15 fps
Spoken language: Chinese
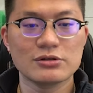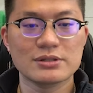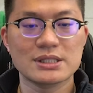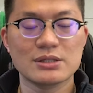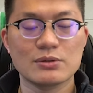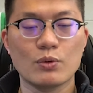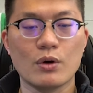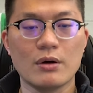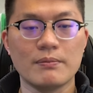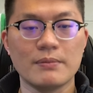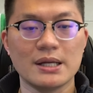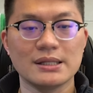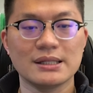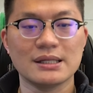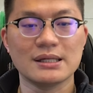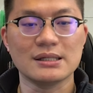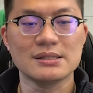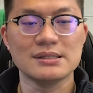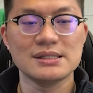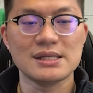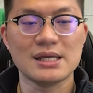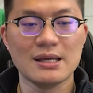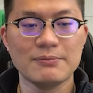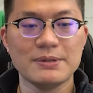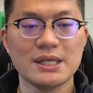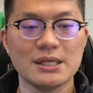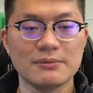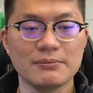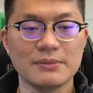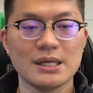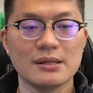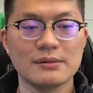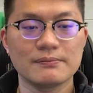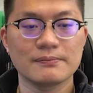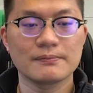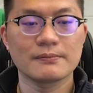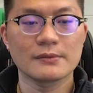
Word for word: 就是我们的截平面。